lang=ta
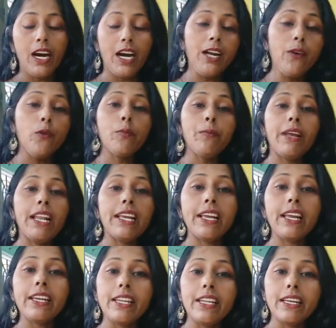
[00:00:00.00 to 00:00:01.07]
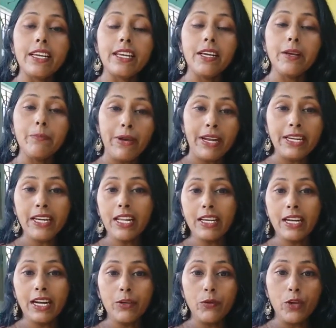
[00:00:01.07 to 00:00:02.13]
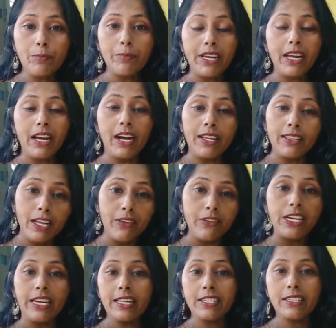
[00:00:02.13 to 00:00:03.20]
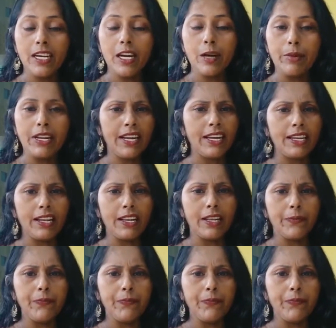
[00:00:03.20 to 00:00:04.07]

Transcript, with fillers: ஆனால் உண்மையிலேயே இன்றைக்கி பெண்களுக்கான உரிமை அந்தளவுக்கு கிடைச்சதா அப்படின்னா இல்லை